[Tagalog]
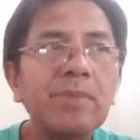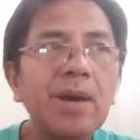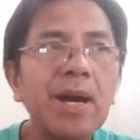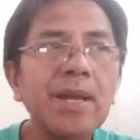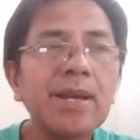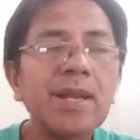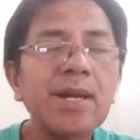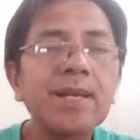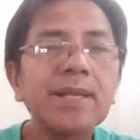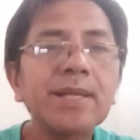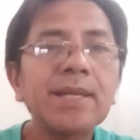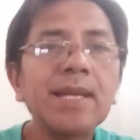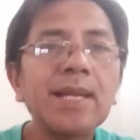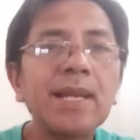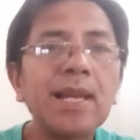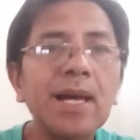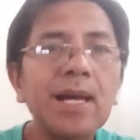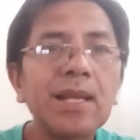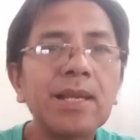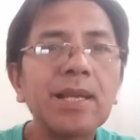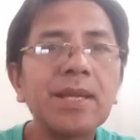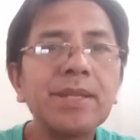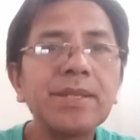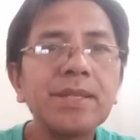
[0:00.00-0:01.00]
parang
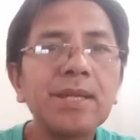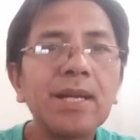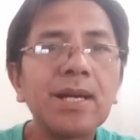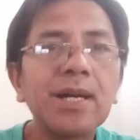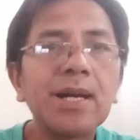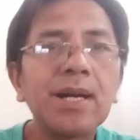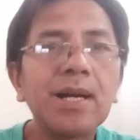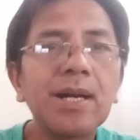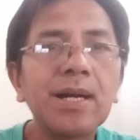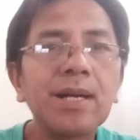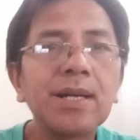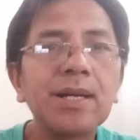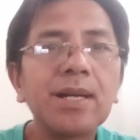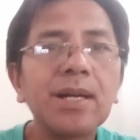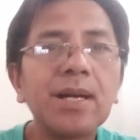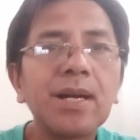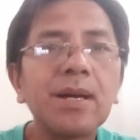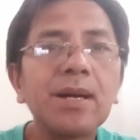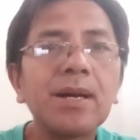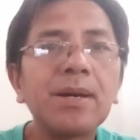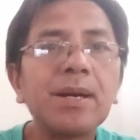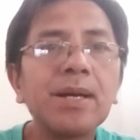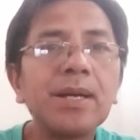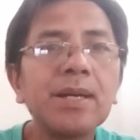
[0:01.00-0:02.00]
kilala niya ang
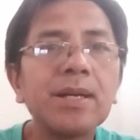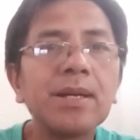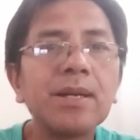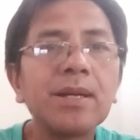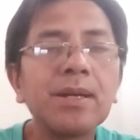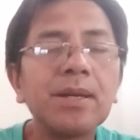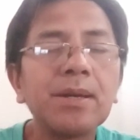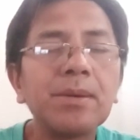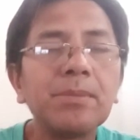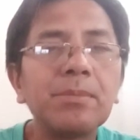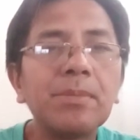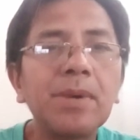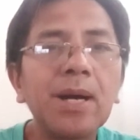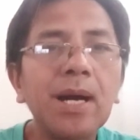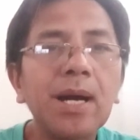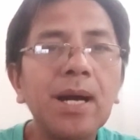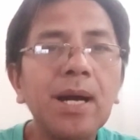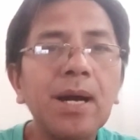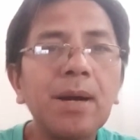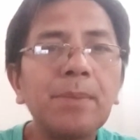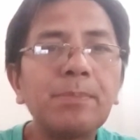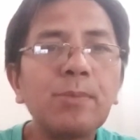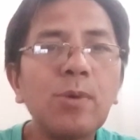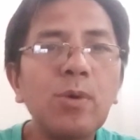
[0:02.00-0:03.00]
uh,
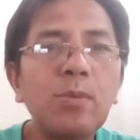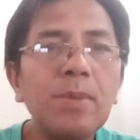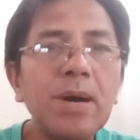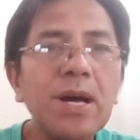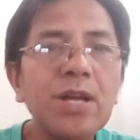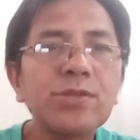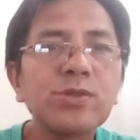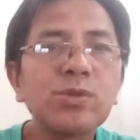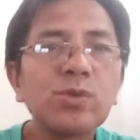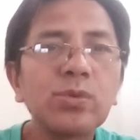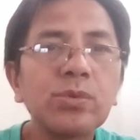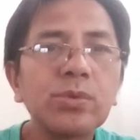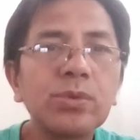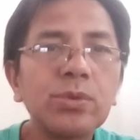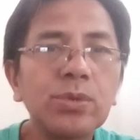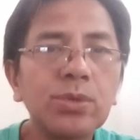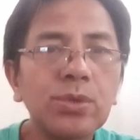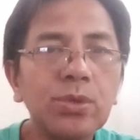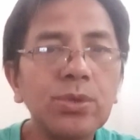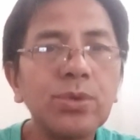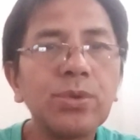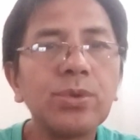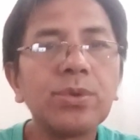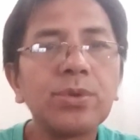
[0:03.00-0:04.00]
mga pumasok
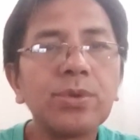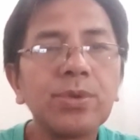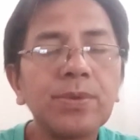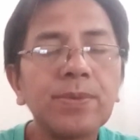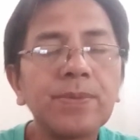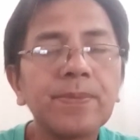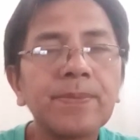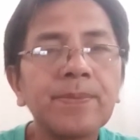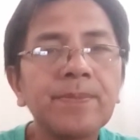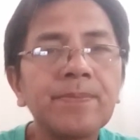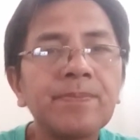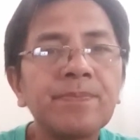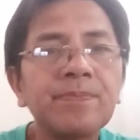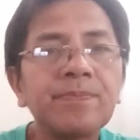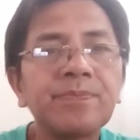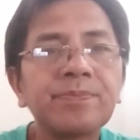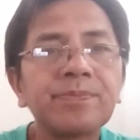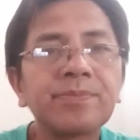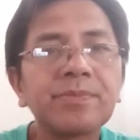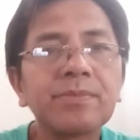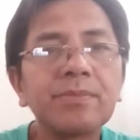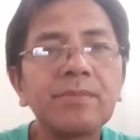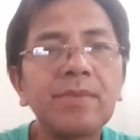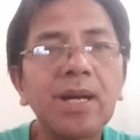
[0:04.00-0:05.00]
doon
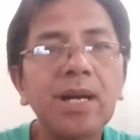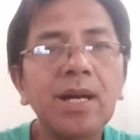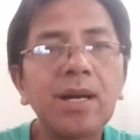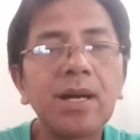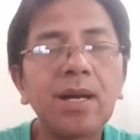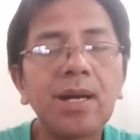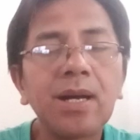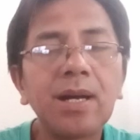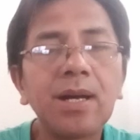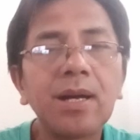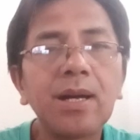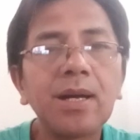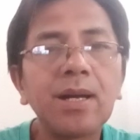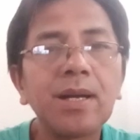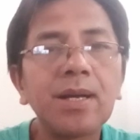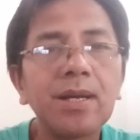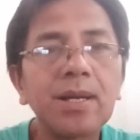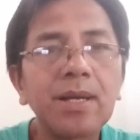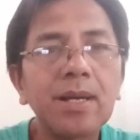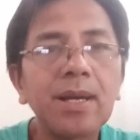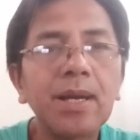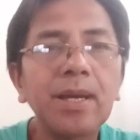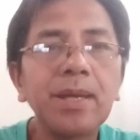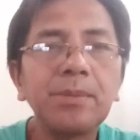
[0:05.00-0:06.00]
mga
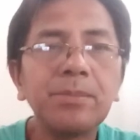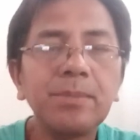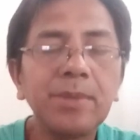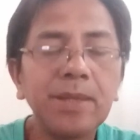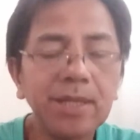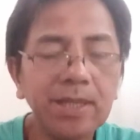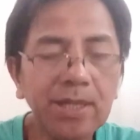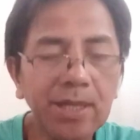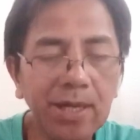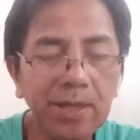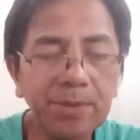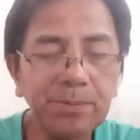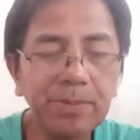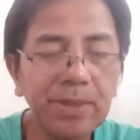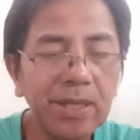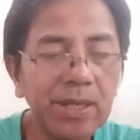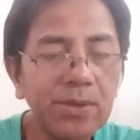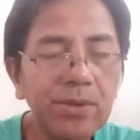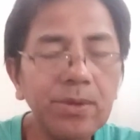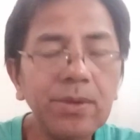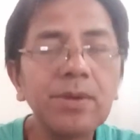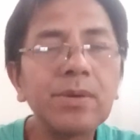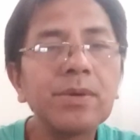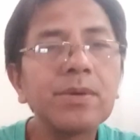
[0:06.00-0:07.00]
kaibigan
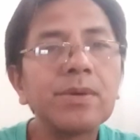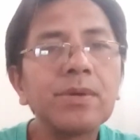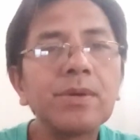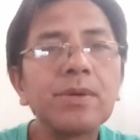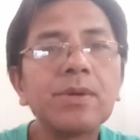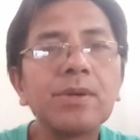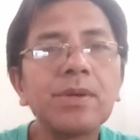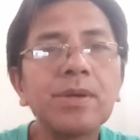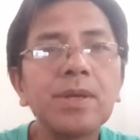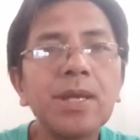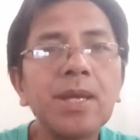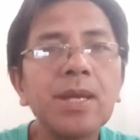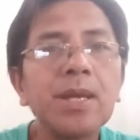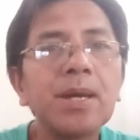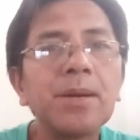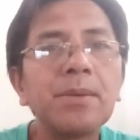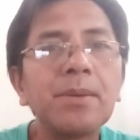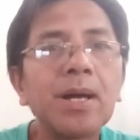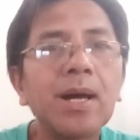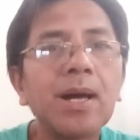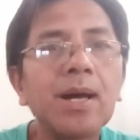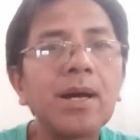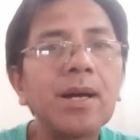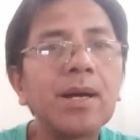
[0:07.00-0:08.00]
pero oh,
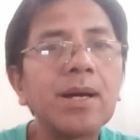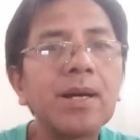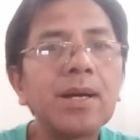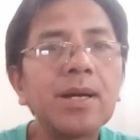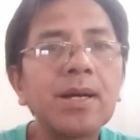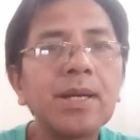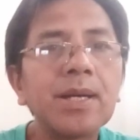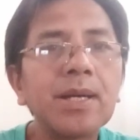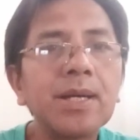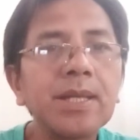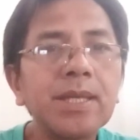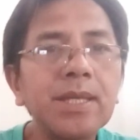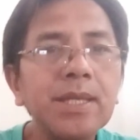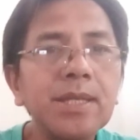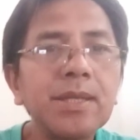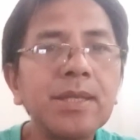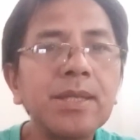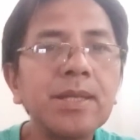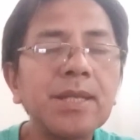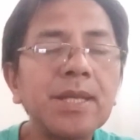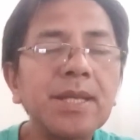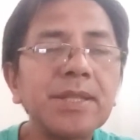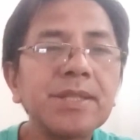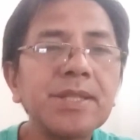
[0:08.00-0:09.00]
uh,
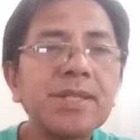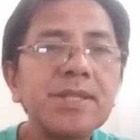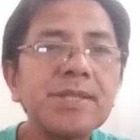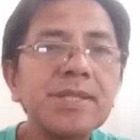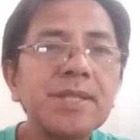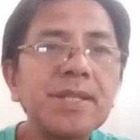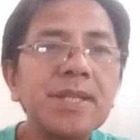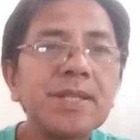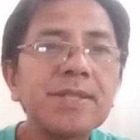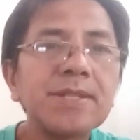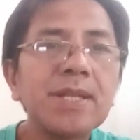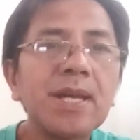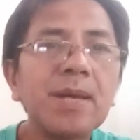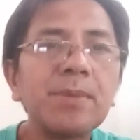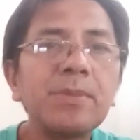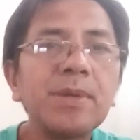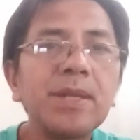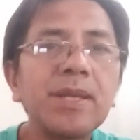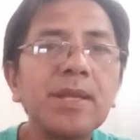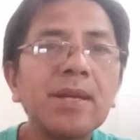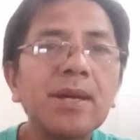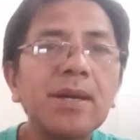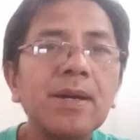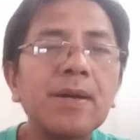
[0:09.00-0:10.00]
hindi natin
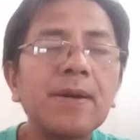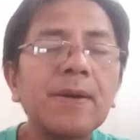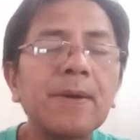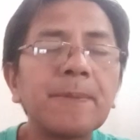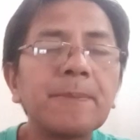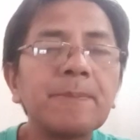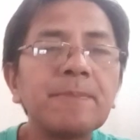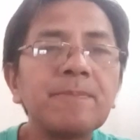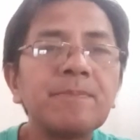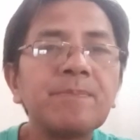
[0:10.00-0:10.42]
sinasabi na